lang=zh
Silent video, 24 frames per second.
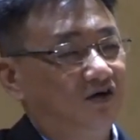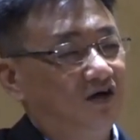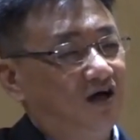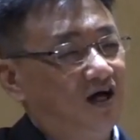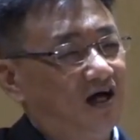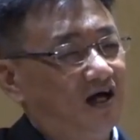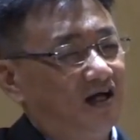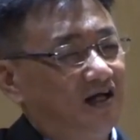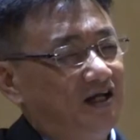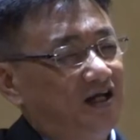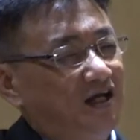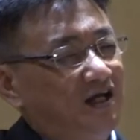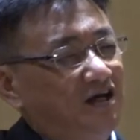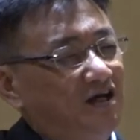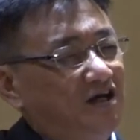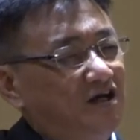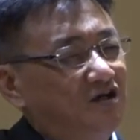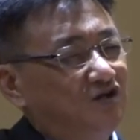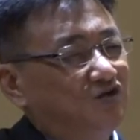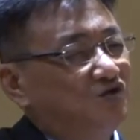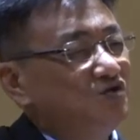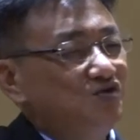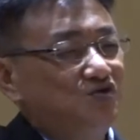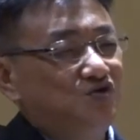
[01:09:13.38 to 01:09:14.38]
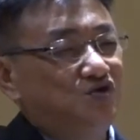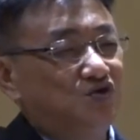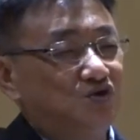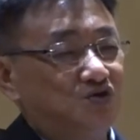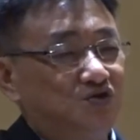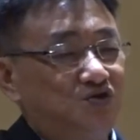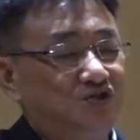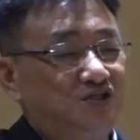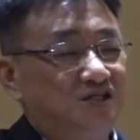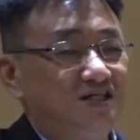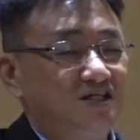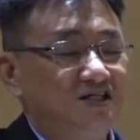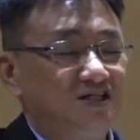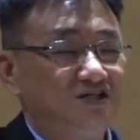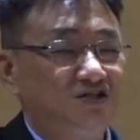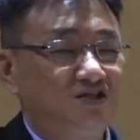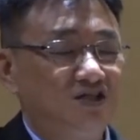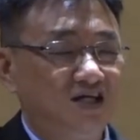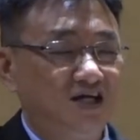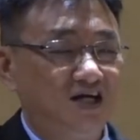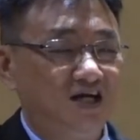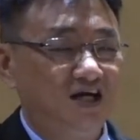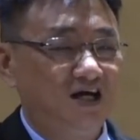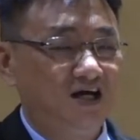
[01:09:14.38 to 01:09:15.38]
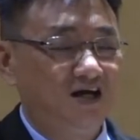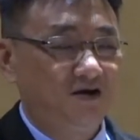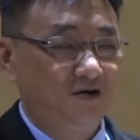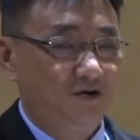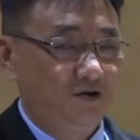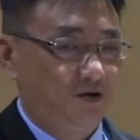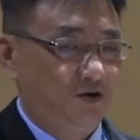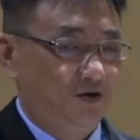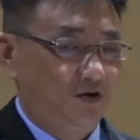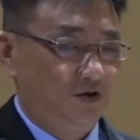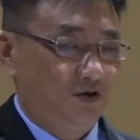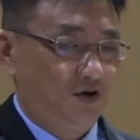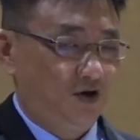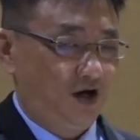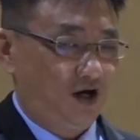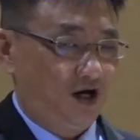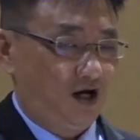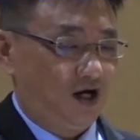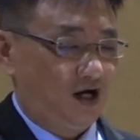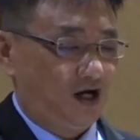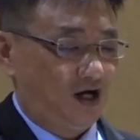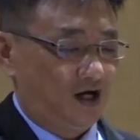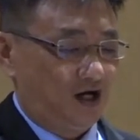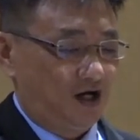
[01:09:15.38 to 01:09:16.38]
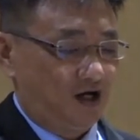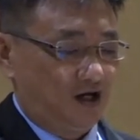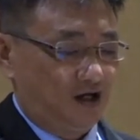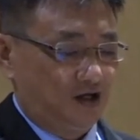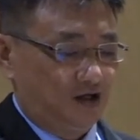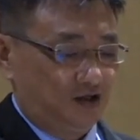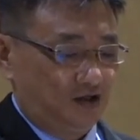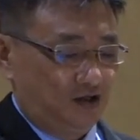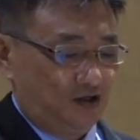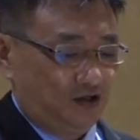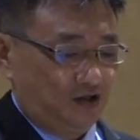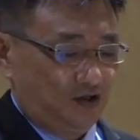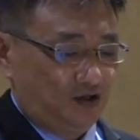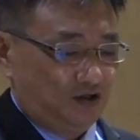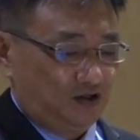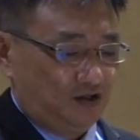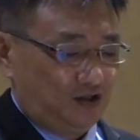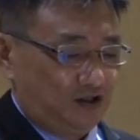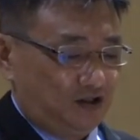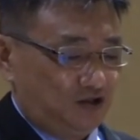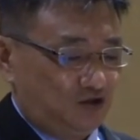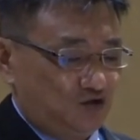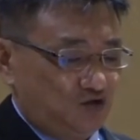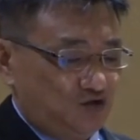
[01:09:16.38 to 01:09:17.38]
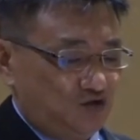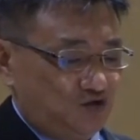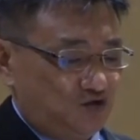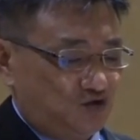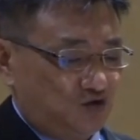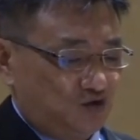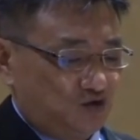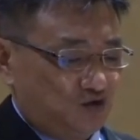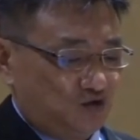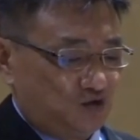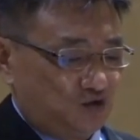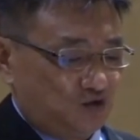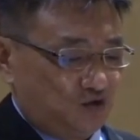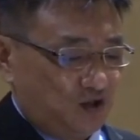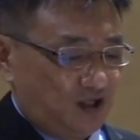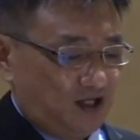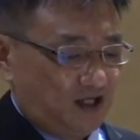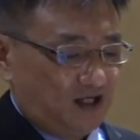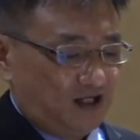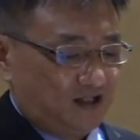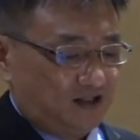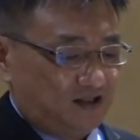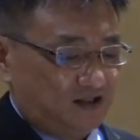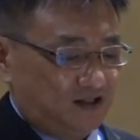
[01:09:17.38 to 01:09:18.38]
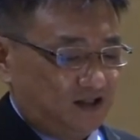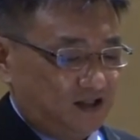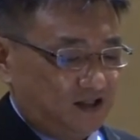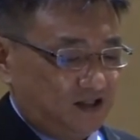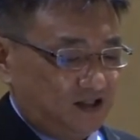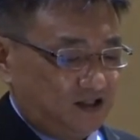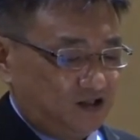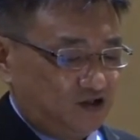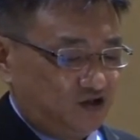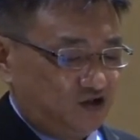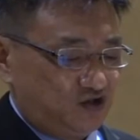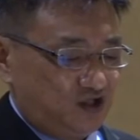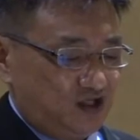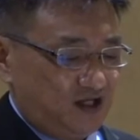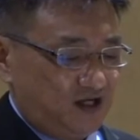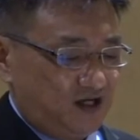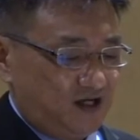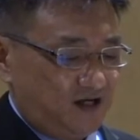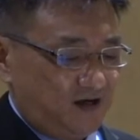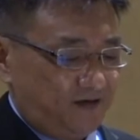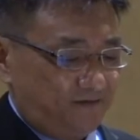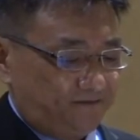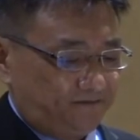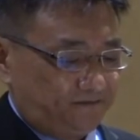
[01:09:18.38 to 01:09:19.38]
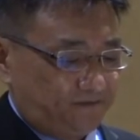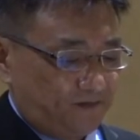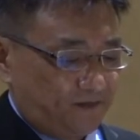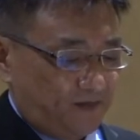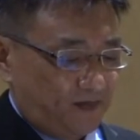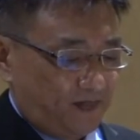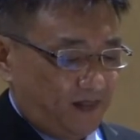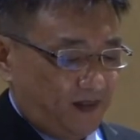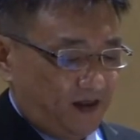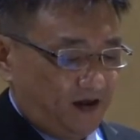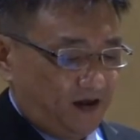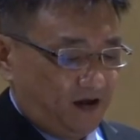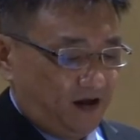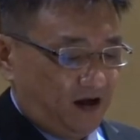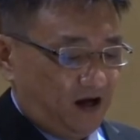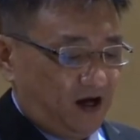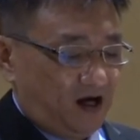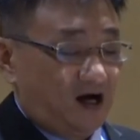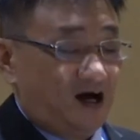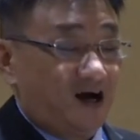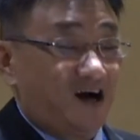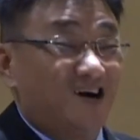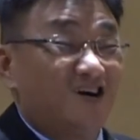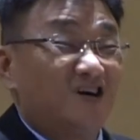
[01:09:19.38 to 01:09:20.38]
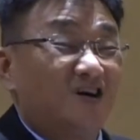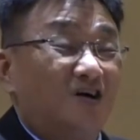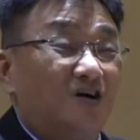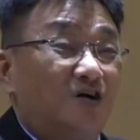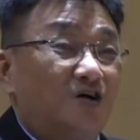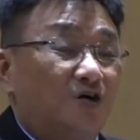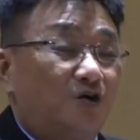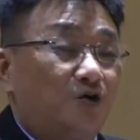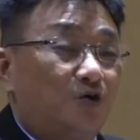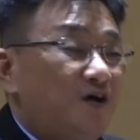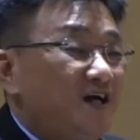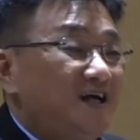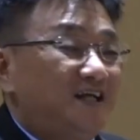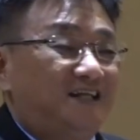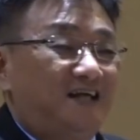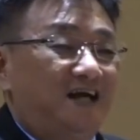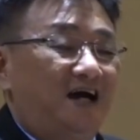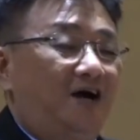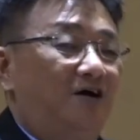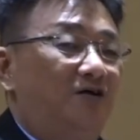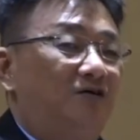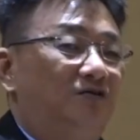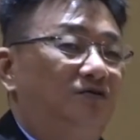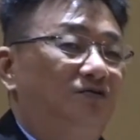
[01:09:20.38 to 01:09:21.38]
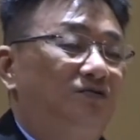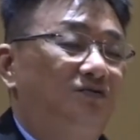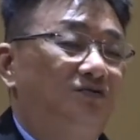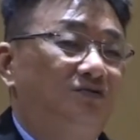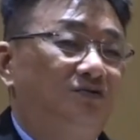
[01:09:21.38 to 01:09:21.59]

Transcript: 啊，你遵守这一些啊，你遵守啊这一些啊规条，